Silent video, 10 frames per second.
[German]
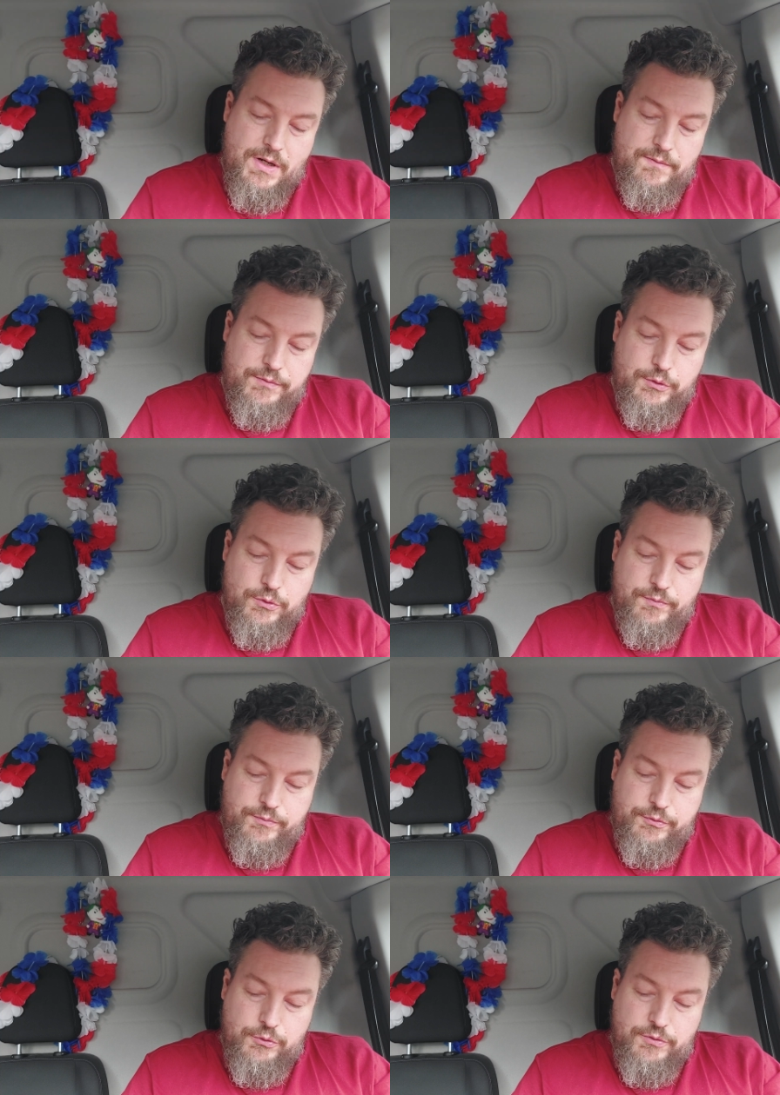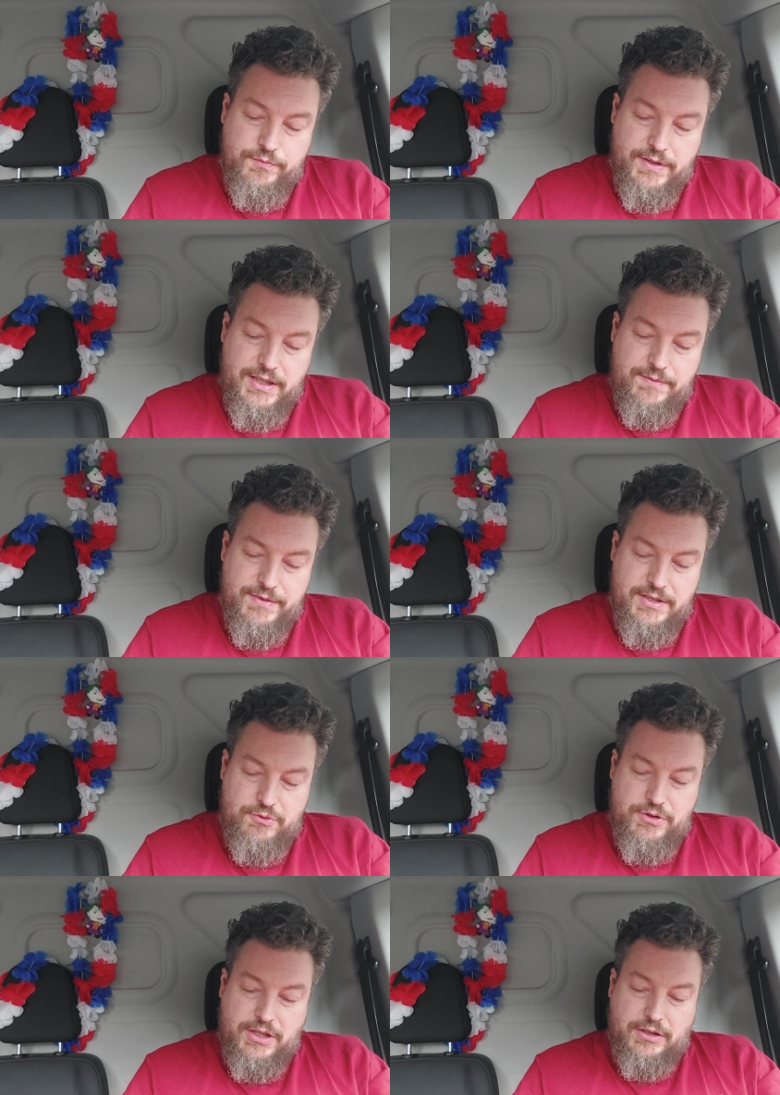Fruit, Fruit Flavor
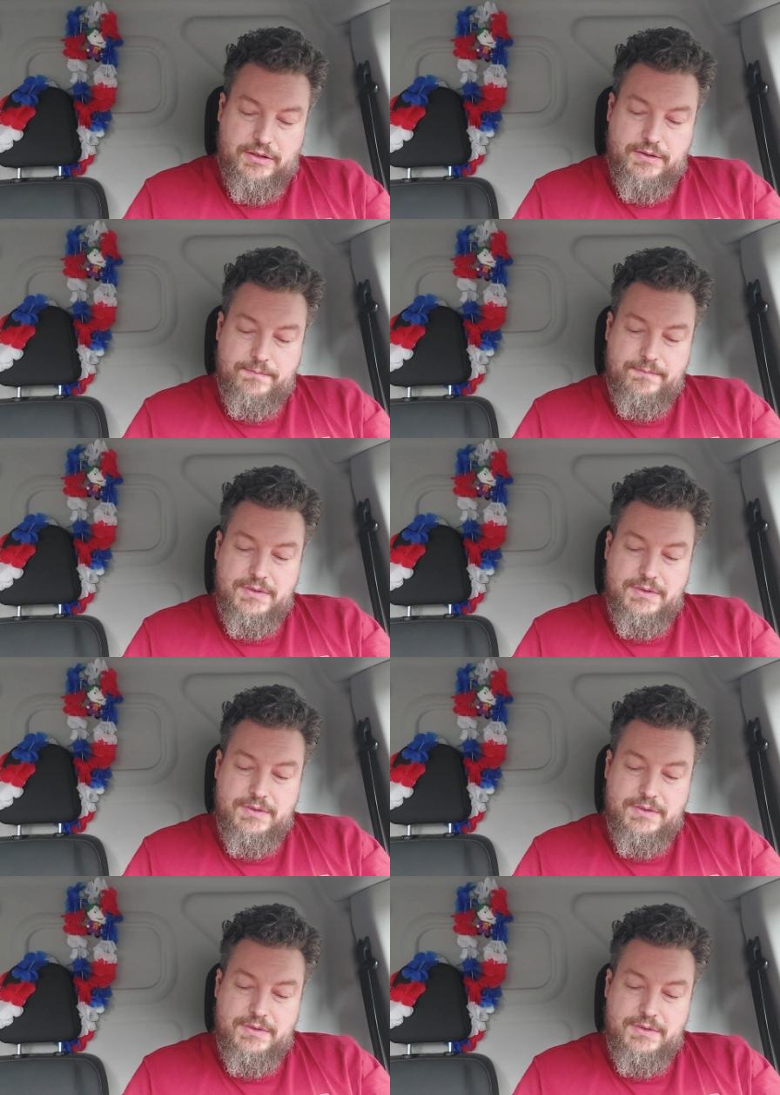Drink.